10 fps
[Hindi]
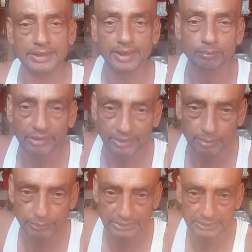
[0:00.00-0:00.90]
एक बड़ का
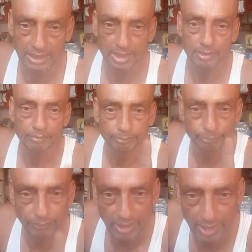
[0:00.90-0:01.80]
पत्ता
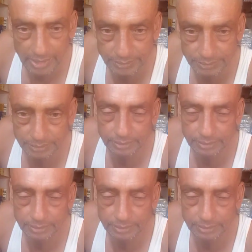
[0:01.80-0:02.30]
पाँच